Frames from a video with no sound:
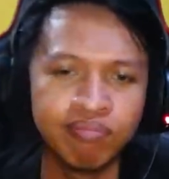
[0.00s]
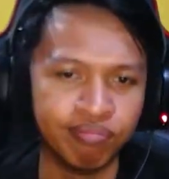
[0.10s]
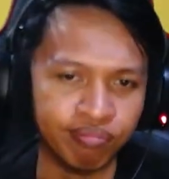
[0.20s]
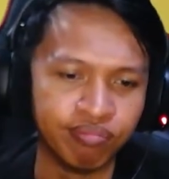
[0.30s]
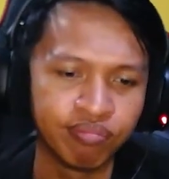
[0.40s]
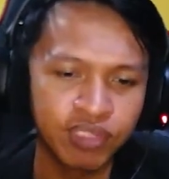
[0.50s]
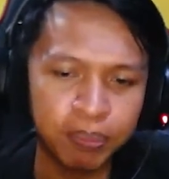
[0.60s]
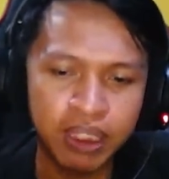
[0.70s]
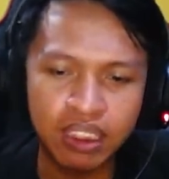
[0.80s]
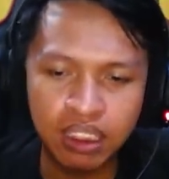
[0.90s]
Hmm,
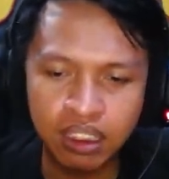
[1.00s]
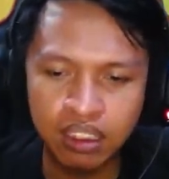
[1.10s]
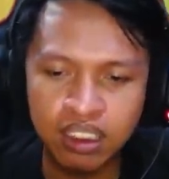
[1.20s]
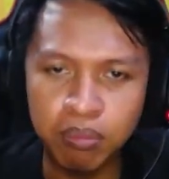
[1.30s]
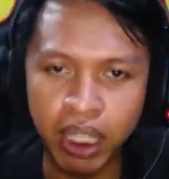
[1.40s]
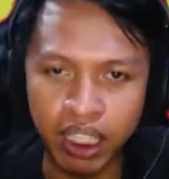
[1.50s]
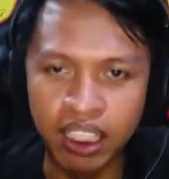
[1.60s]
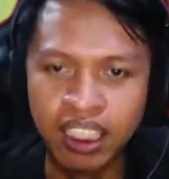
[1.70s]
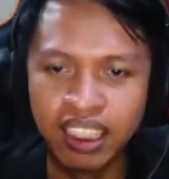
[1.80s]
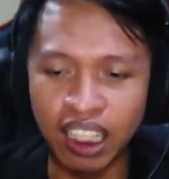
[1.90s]
sepertinya Jimin.
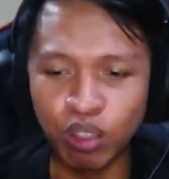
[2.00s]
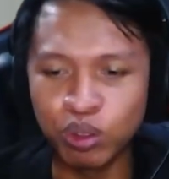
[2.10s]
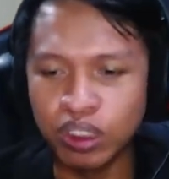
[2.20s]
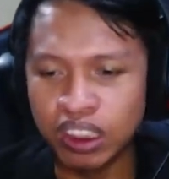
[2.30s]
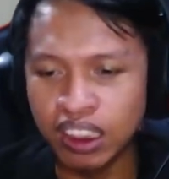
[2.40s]
Gak tahu juga